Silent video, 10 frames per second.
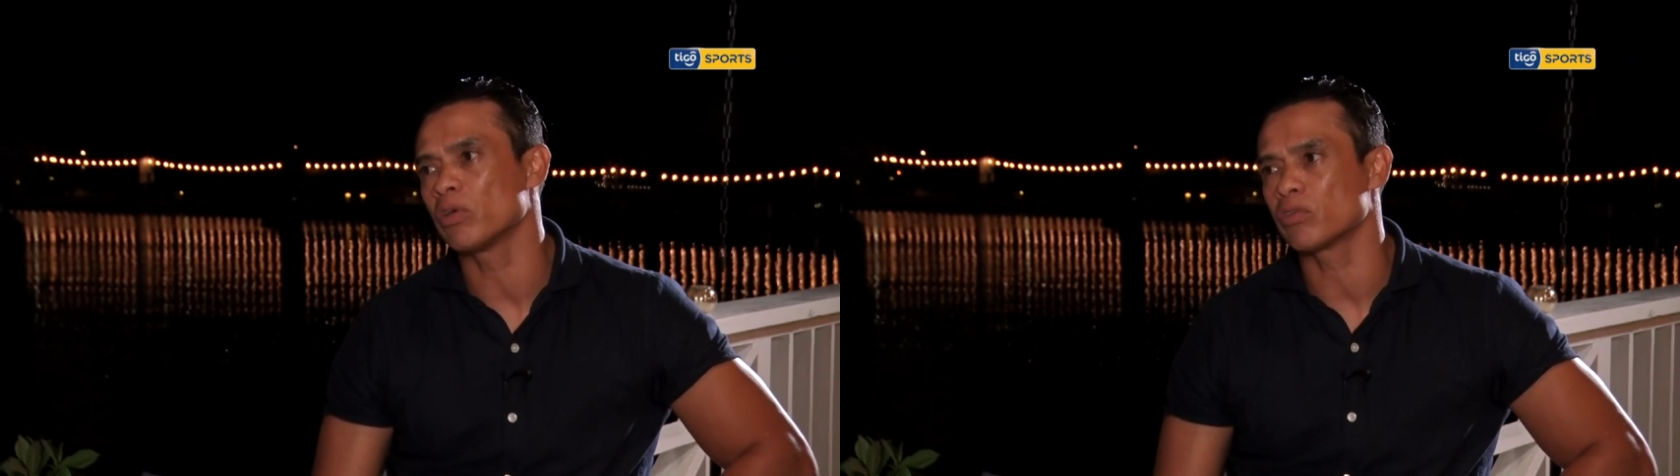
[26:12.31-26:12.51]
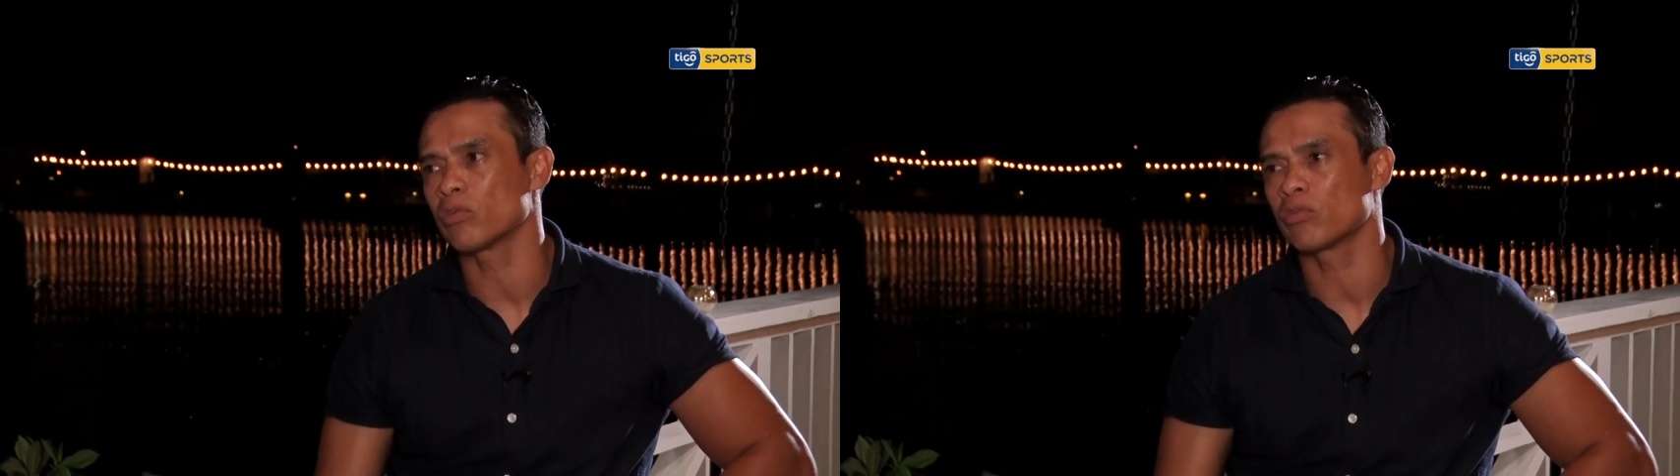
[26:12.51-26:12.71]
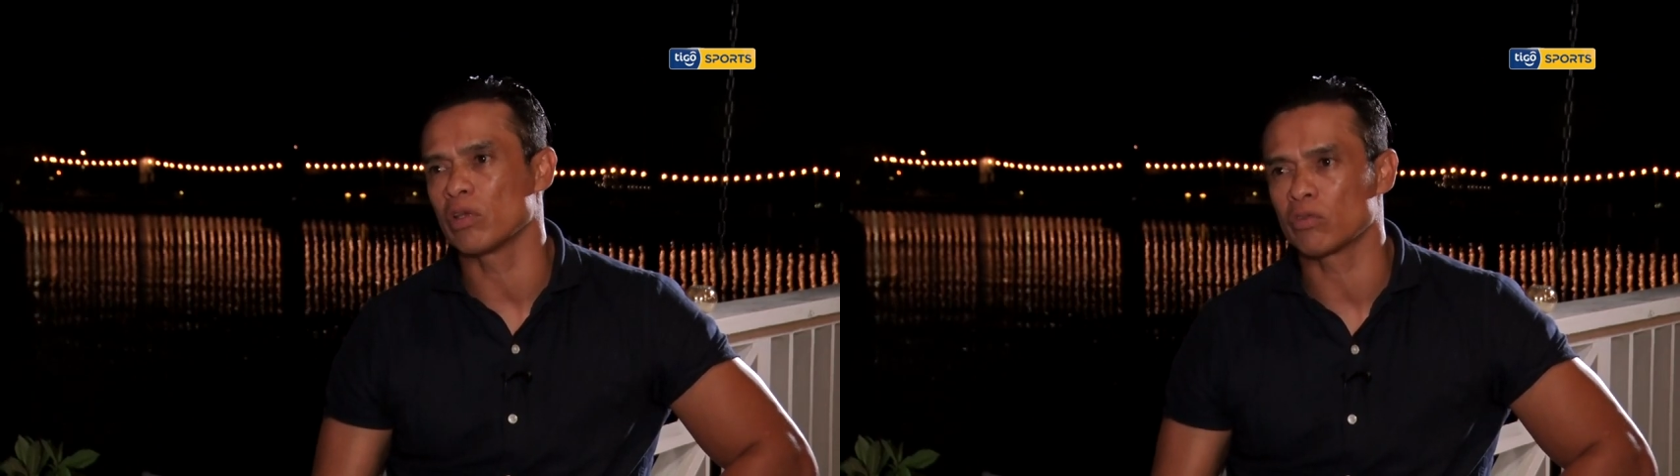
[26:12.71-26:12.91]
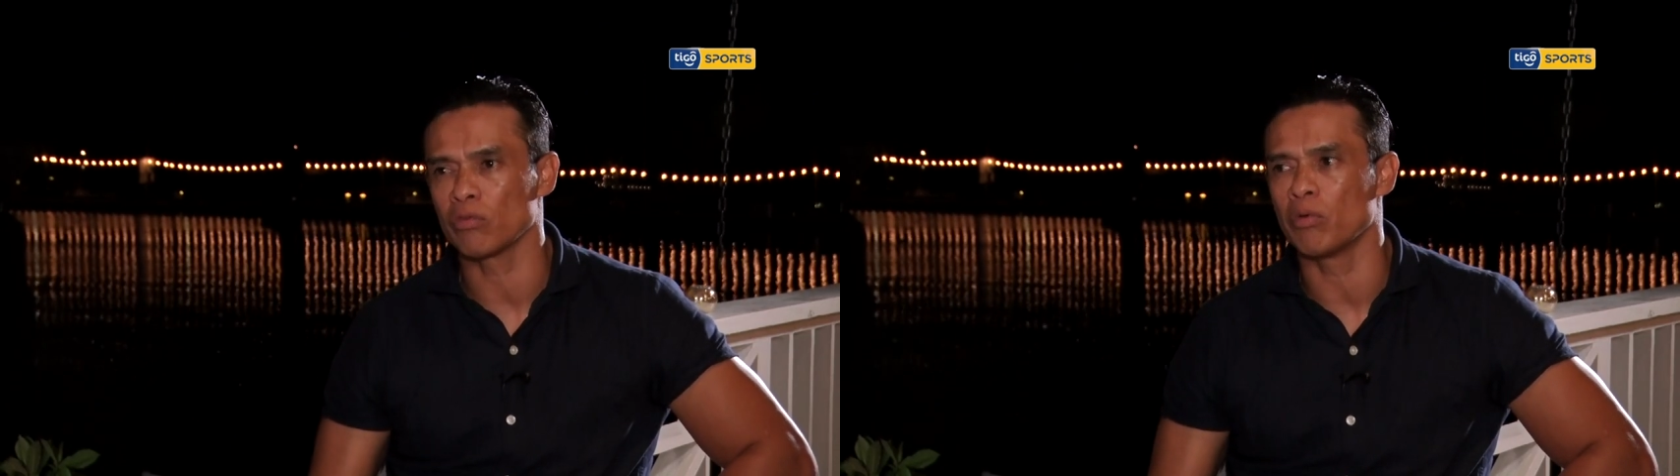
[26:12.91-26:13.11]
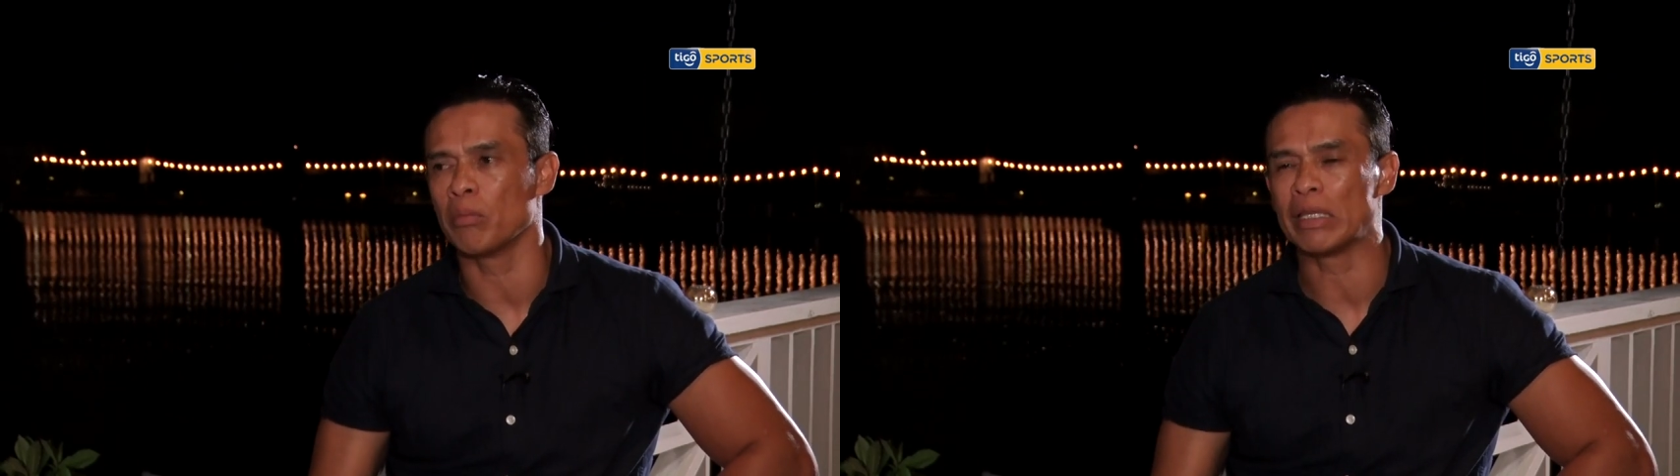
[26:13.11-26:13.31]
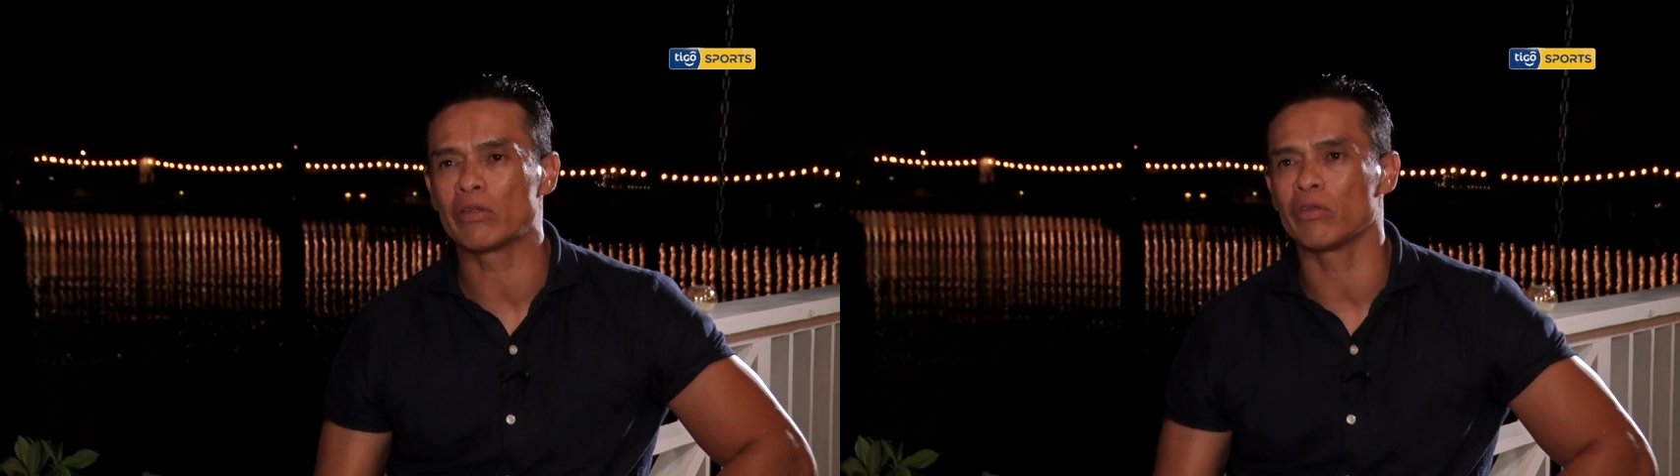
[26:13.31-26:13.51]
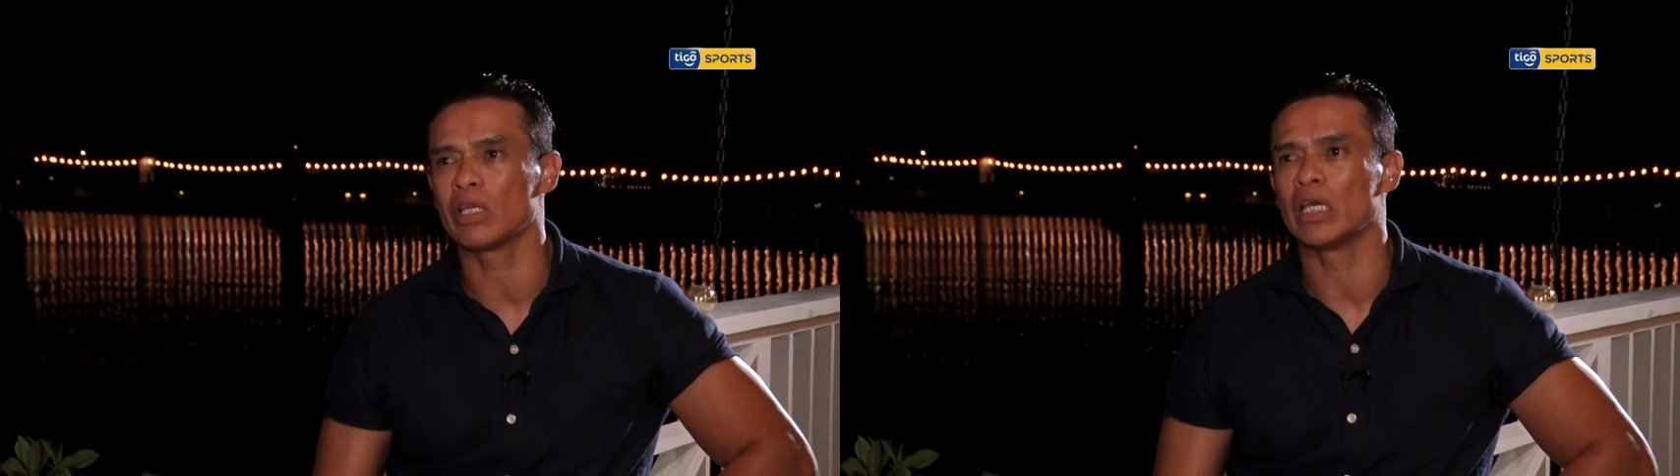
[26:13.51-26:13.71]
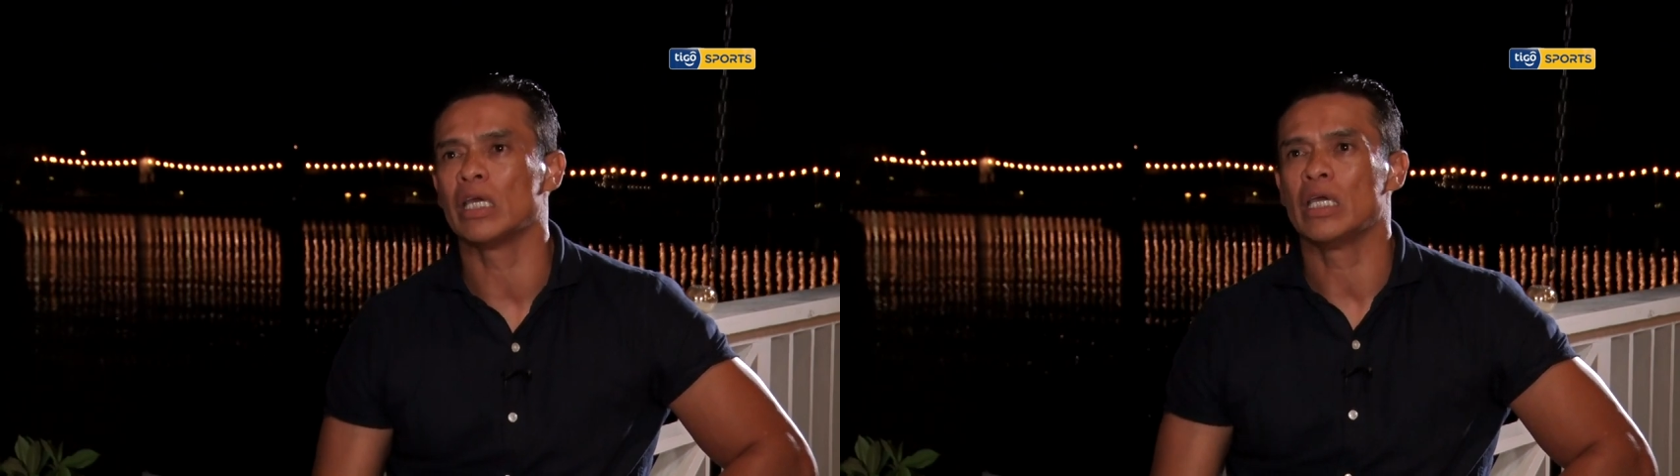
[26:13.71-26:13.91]
esos, esos momentos
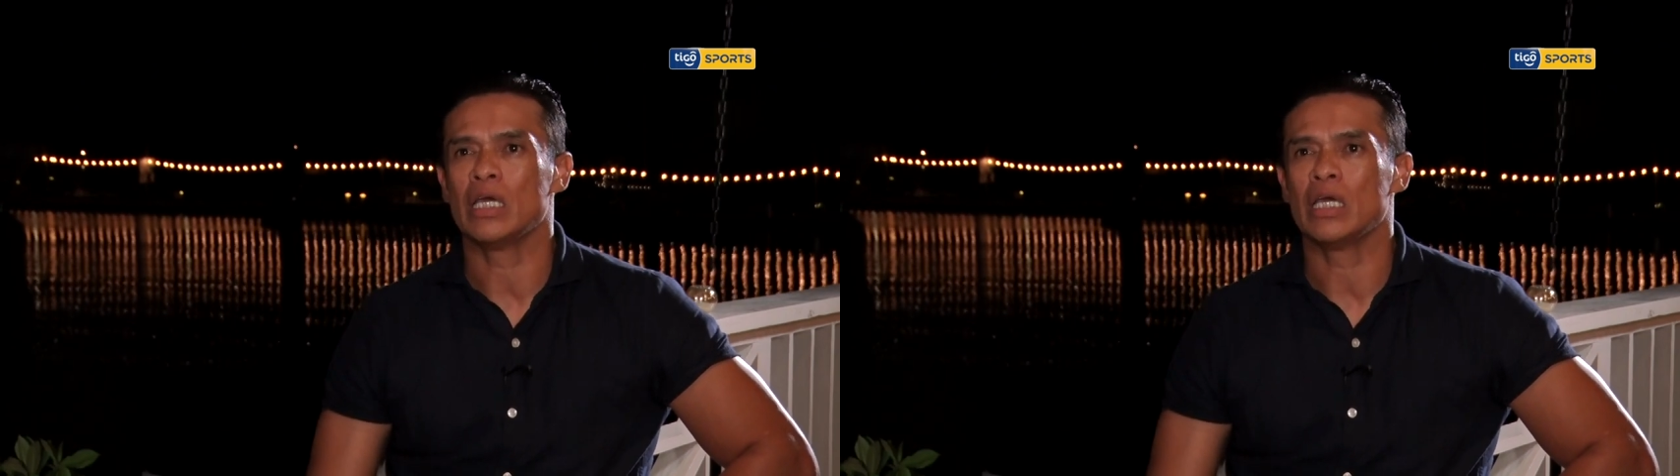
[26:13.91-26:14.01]
de,